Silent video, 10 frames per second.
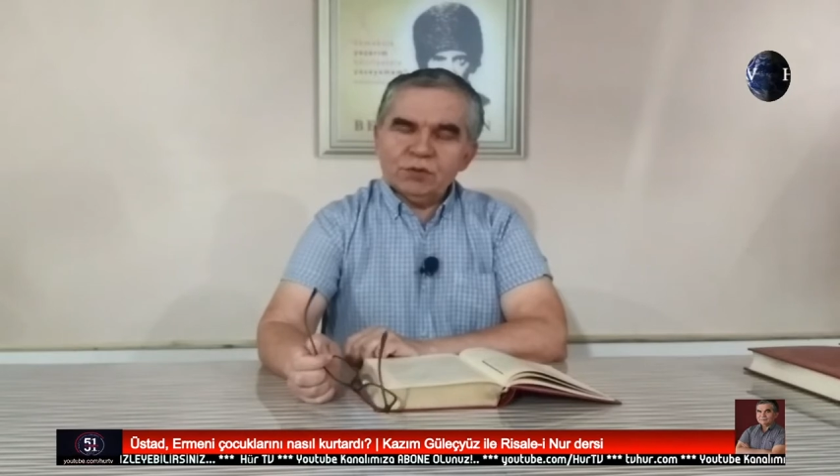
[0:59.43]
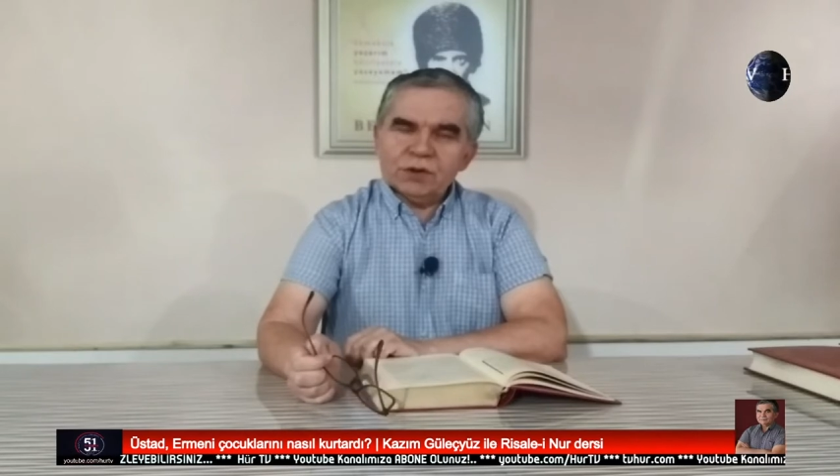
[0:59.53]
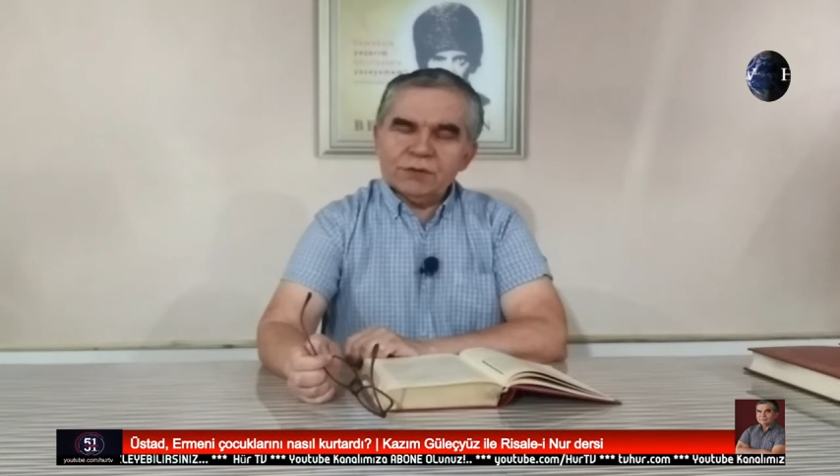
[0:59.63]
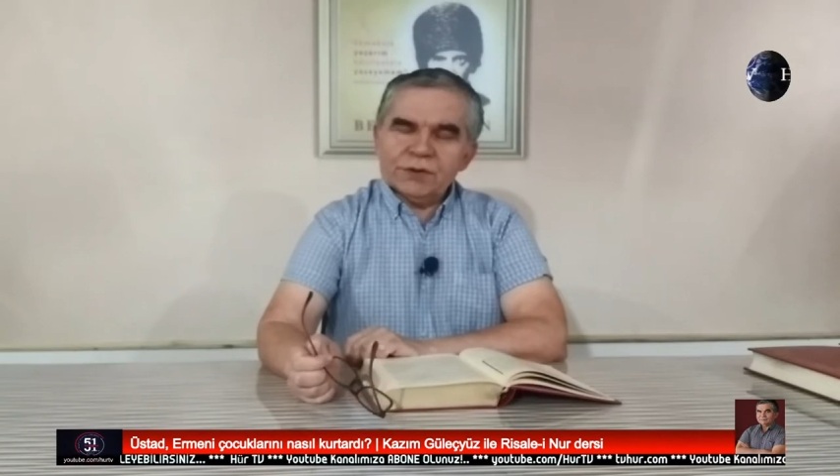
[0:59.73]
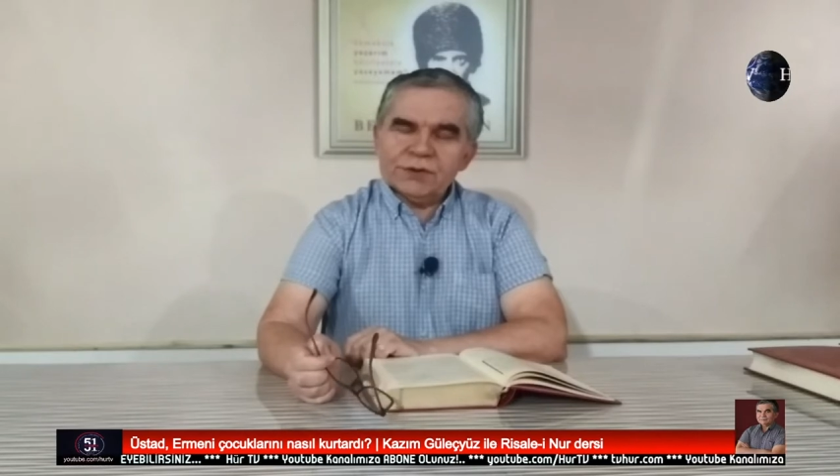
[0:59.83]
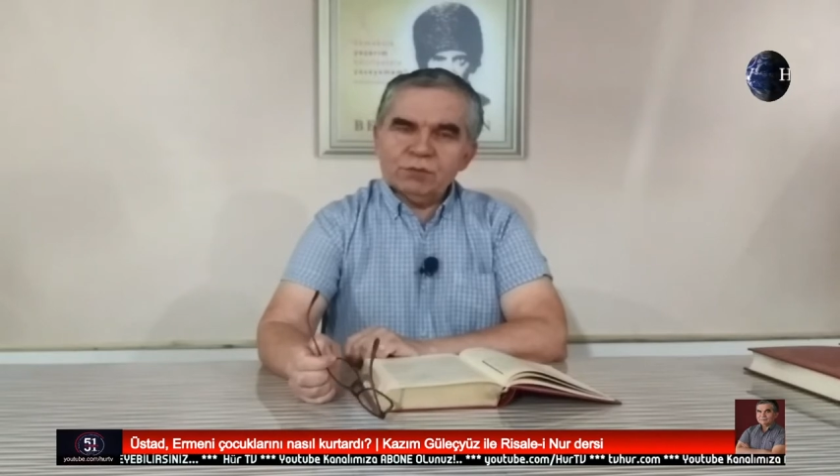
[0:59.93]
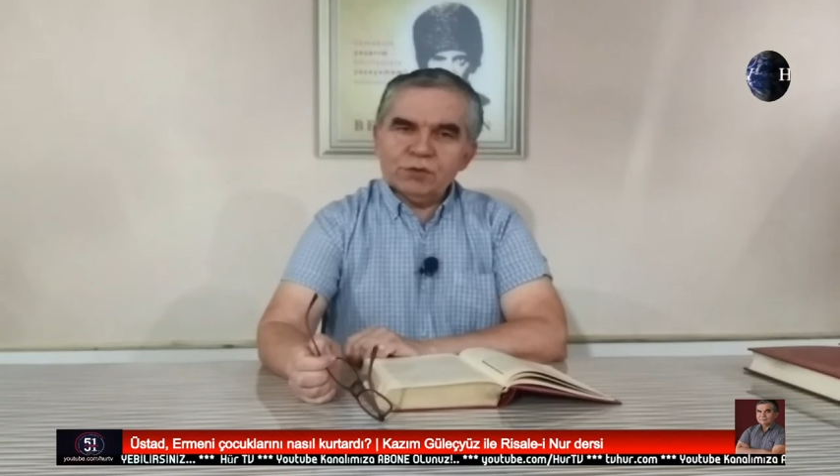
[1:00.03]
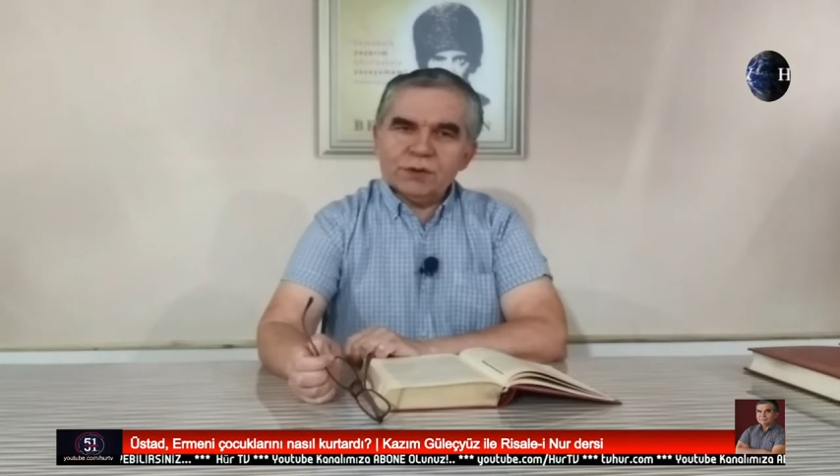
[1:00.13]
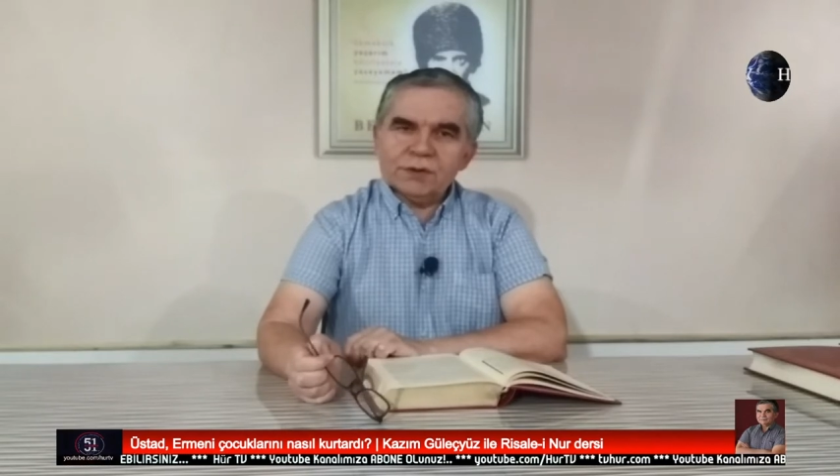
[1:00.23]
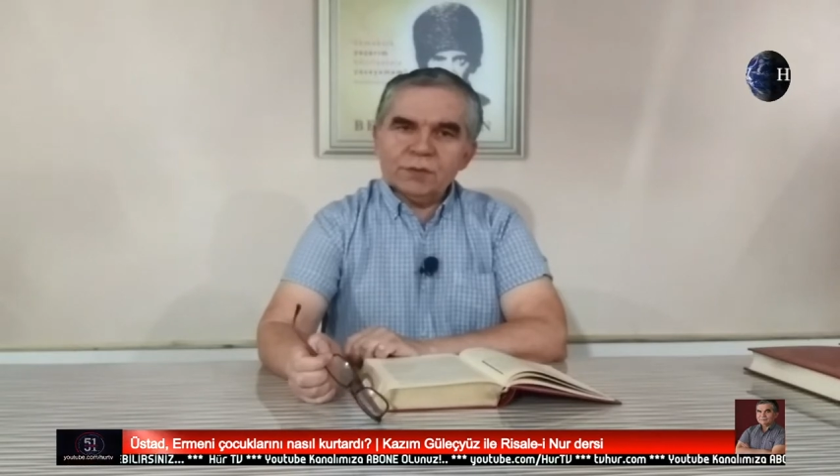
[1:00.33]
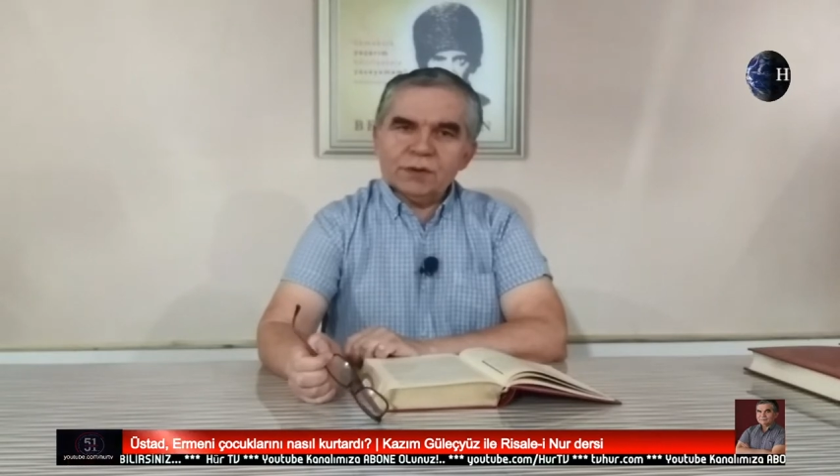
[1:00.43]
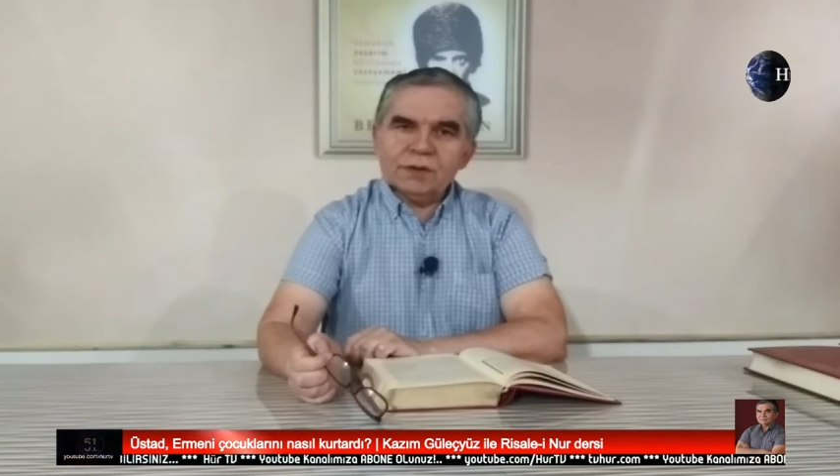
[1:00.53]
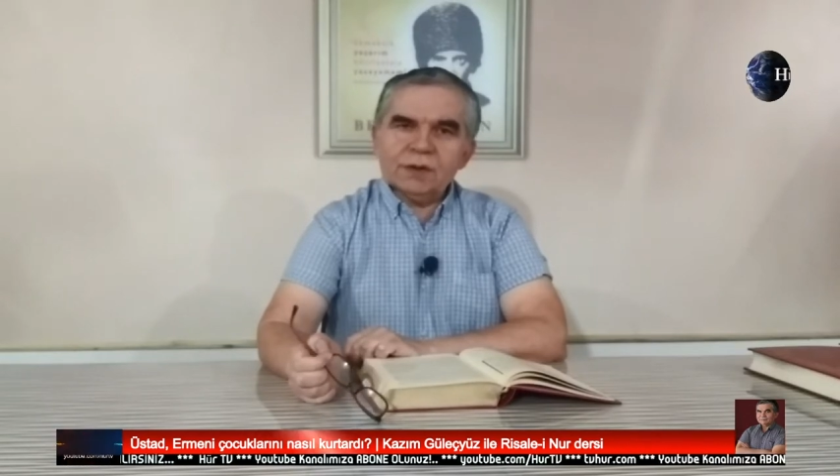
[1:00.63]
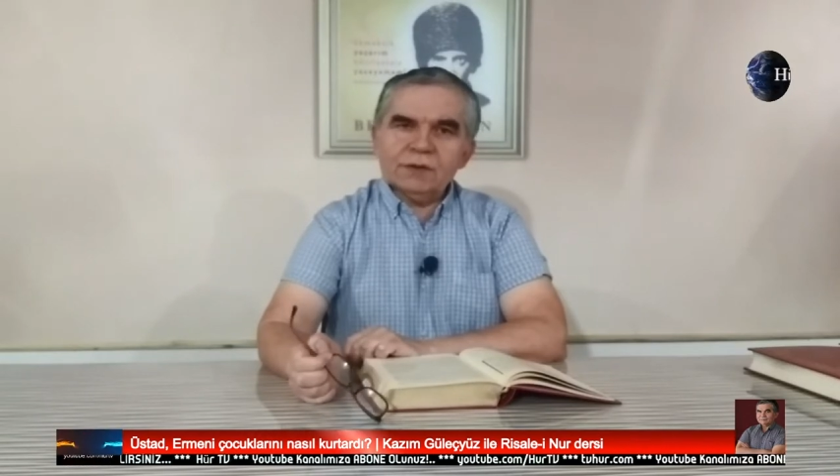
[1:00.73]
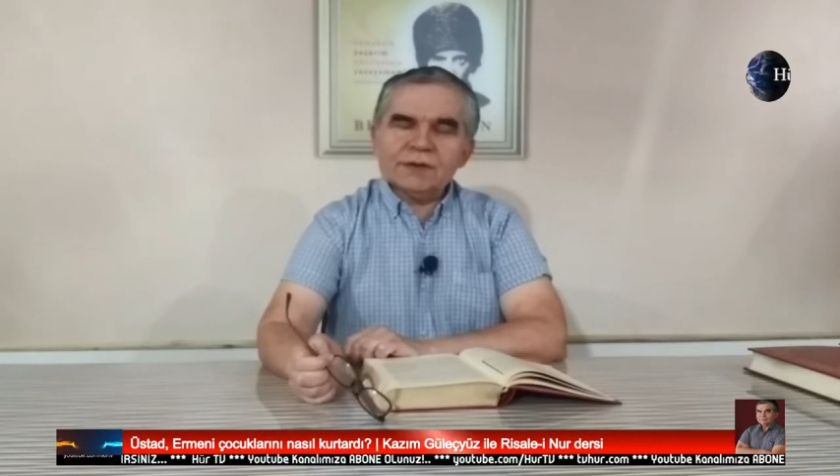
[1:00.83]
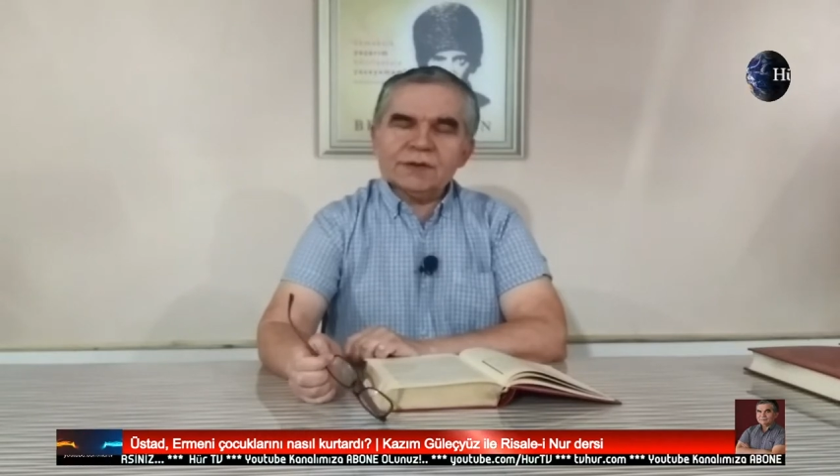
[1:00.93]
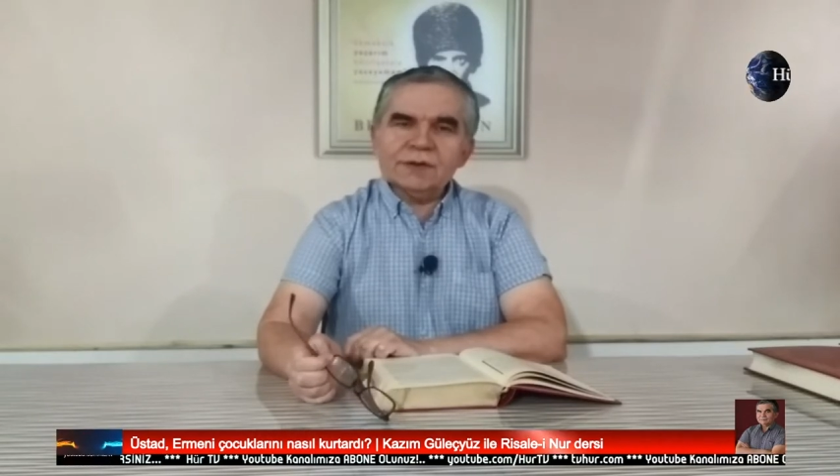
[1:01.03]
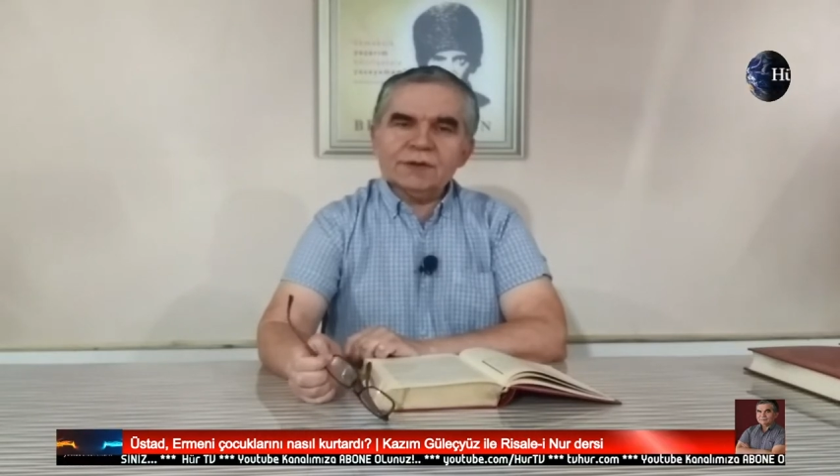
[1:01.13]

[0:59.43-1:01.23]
bu savaşın, bu çatışmanın daha fazla